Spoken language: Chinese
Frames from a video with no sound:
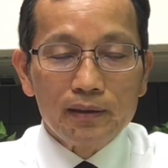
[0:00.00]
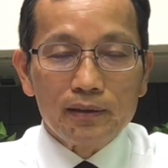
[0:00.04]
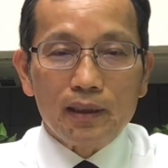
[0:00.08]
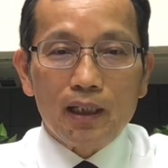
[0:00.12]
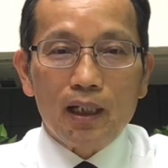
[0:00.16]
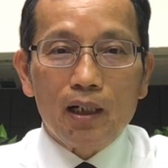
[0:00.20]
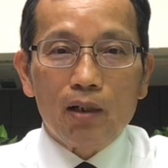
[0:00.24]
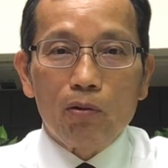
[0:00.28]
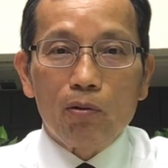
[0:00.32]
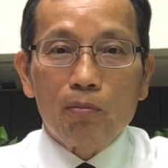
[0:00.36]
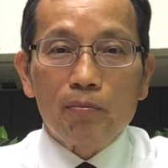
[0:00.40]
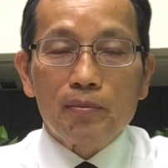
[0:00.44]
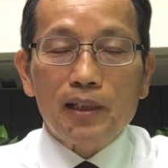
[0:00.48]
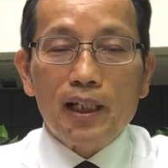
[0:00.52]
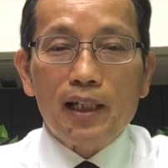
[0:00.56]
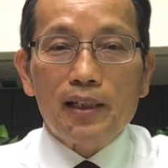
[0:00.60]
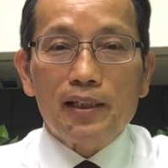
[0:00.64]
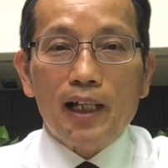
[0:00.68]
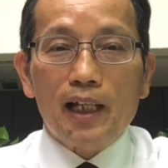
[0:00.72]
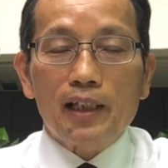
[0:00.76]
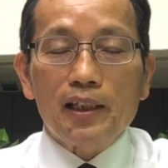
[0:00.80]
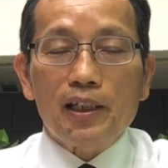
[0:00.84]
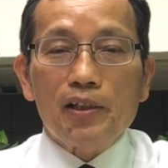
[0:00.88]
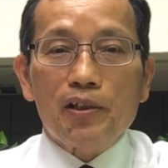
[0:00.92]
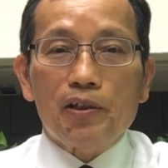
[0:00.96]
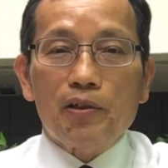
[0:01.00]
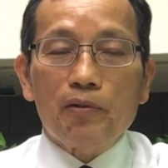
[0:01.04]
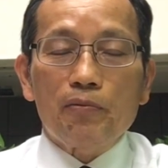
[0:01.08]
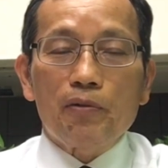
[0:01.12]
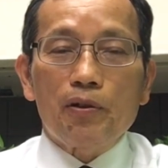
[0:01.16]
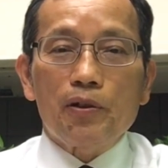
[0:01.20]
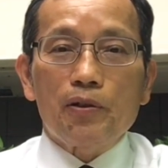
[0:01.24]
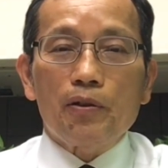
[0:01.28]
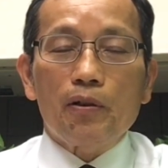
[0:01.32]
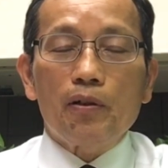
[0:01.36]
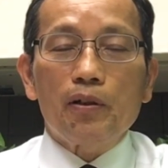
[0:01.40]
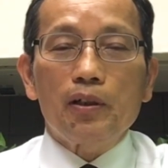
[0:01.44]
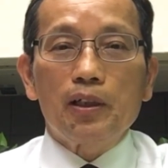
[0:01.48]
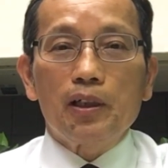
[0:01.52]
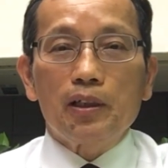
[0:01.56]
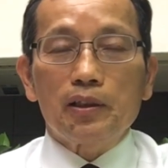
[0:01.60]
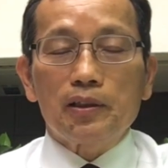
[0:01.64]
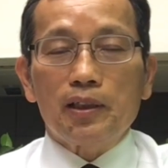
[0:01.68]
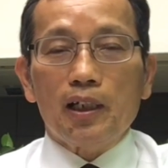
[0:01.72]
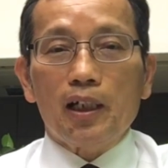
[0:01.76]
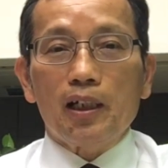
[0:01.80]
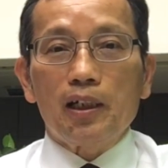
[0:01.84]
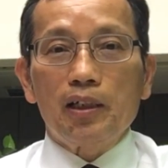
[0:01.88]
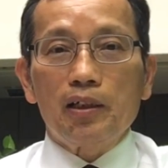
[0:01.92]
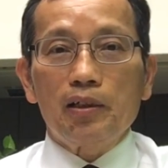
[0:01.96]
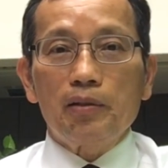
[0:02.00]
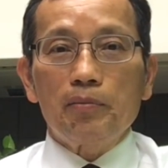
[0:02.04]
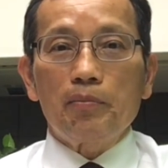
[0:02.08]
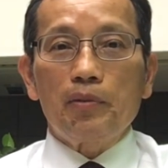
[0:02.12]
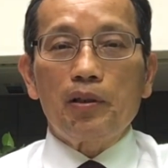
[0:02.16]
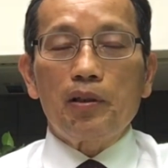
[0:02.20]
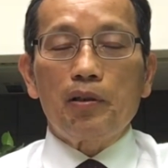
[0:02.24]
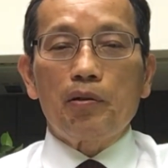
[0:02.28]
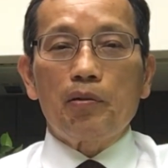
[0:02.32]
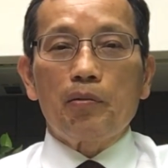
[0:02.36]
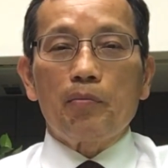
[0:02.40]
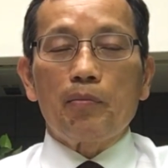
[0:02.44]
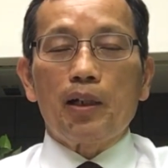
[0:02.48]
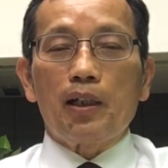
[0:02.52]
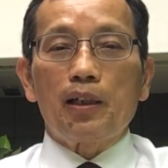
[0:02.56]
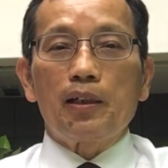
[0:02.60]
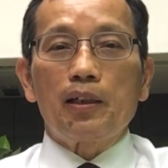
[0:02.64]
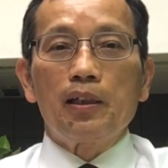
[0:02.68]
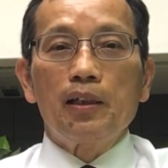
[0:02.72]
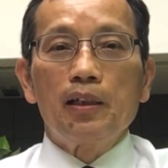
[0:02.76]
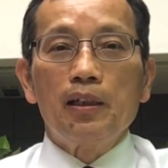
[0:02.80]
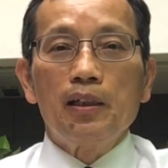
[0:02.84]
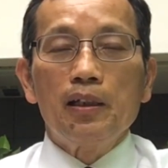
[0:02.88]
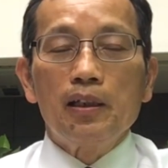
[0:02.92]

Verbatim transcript: 那我们在家庭生活中向儿女们